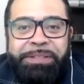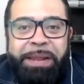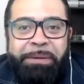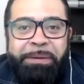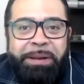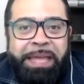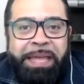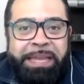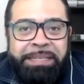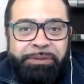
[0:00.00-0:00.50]
La
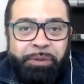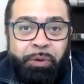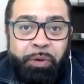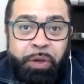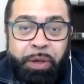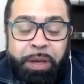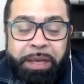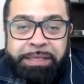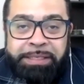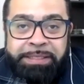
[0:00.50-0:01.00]
verdad
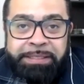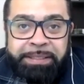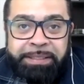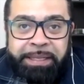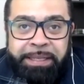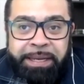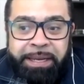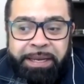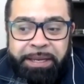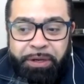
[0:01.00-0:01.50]
estoy,
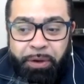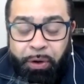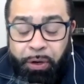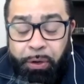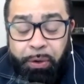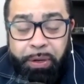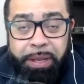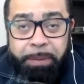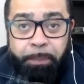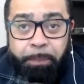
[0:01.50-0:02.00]
este, yo
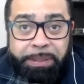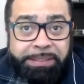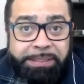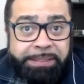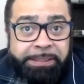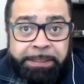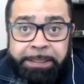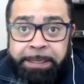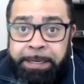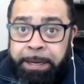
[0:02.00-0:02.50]
creo que
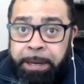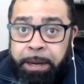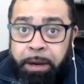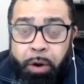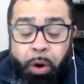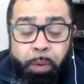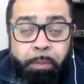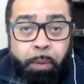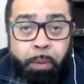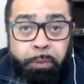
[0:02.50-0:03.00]
pues
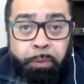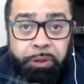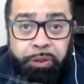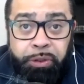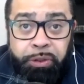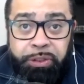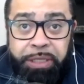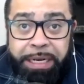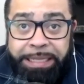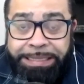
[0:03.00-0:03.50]
como
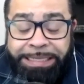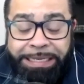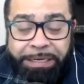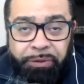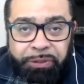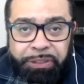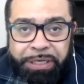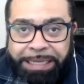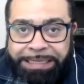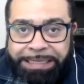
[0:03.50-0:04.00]
muchos
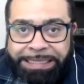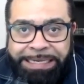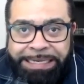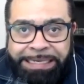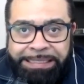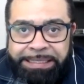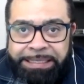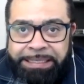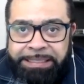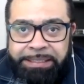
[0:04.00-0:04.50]
latinos y
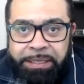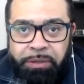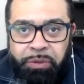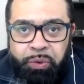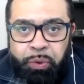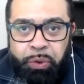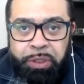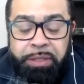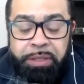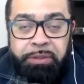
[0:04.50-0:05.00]
latinas en
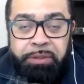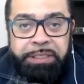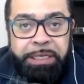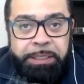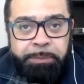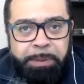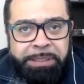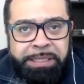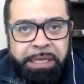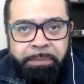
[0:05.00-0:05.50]
Estados Unidos y
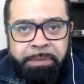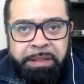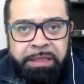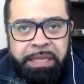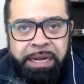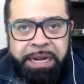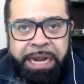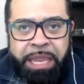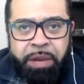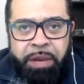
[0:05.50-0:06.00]

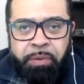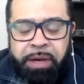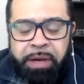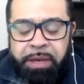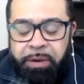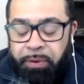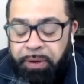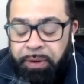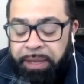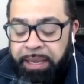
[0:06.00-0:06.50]
especialmente en Iowa,
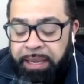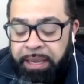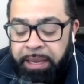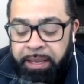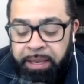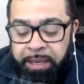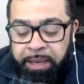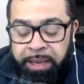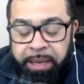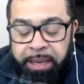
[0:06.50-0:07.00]
creo
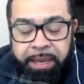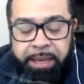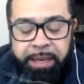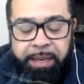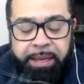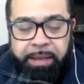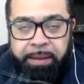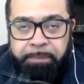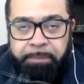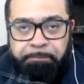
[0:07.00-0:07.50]
que
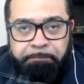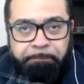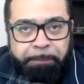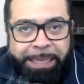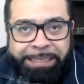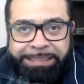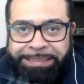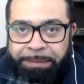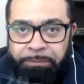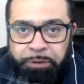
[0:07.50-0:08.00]
eh,
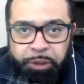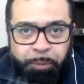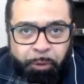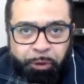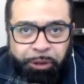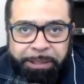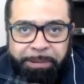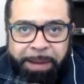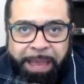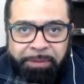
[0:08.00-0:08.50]
estamos
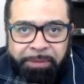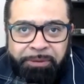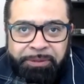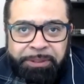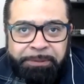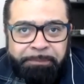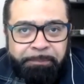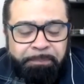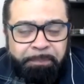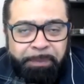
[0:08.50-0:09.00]

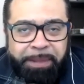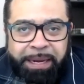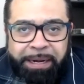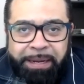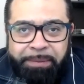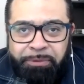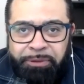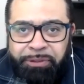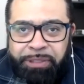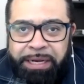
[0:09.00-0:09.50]
motivados.
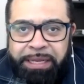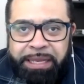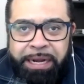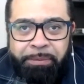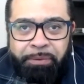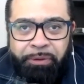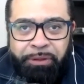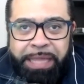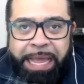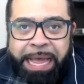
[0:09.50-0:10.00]
Queremos salir a
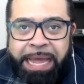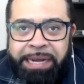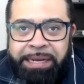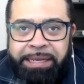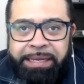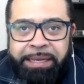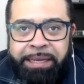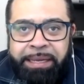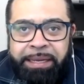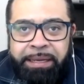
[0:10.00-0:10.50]
votar,
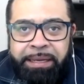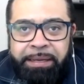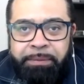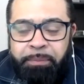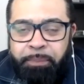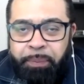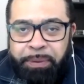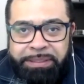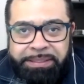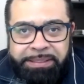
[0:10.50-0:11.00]
eh,
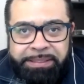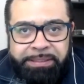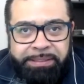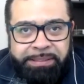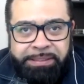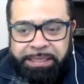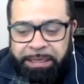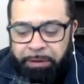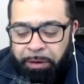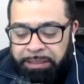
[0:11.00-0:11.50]
pues
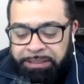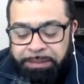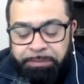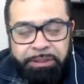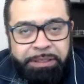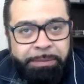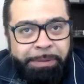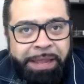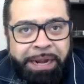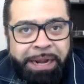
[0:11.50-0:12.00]
si lo hacemos
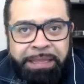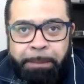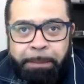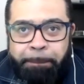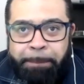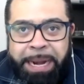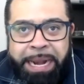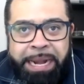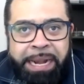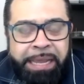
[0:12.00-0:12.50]
de manera
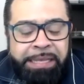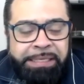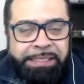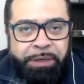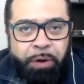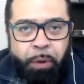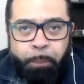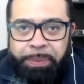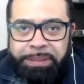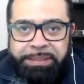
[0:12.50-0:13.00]
temprana y si
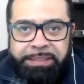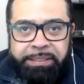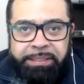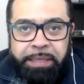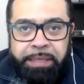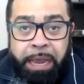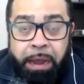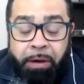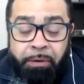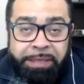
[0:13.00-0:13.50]
no, pues
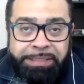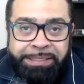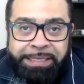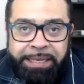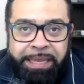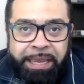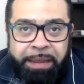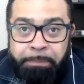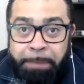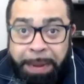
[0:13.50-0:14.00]
eh, ahora sí
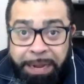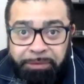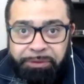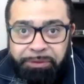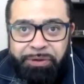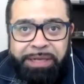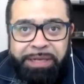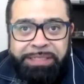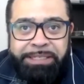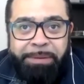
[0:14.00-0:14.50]
que en menos
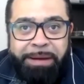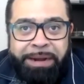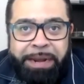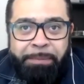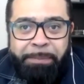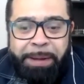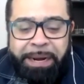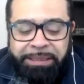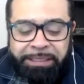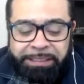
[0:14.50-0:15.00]
de una semana el
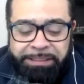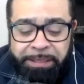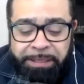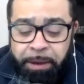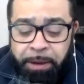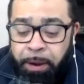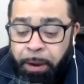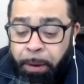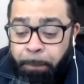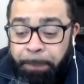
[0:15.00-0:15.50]
martes.
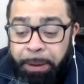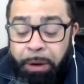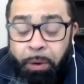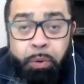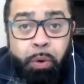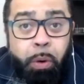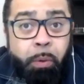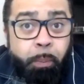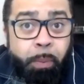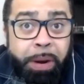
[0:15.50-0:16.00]

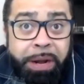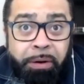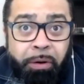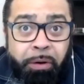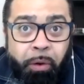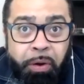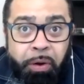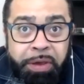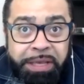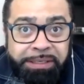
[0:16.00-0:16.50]
Pero bueno,
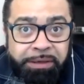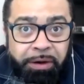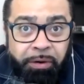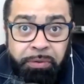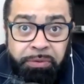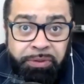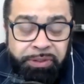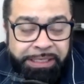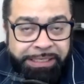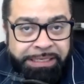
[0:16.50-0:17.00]
hoy,
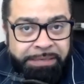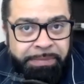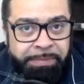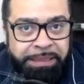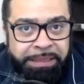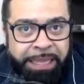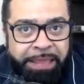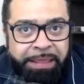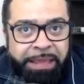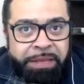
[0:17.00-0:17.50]
hoy usted es la
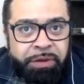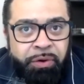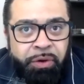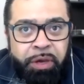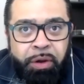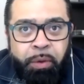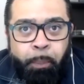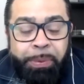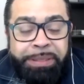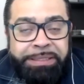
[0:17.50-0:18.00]
invitada y yo
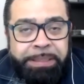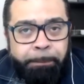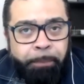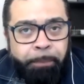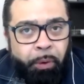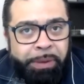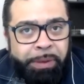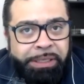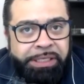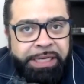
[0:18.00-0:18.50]
quiero pues
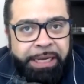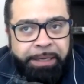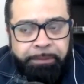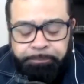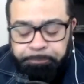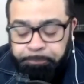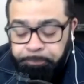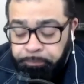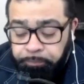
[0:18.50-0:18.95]
aprovechar.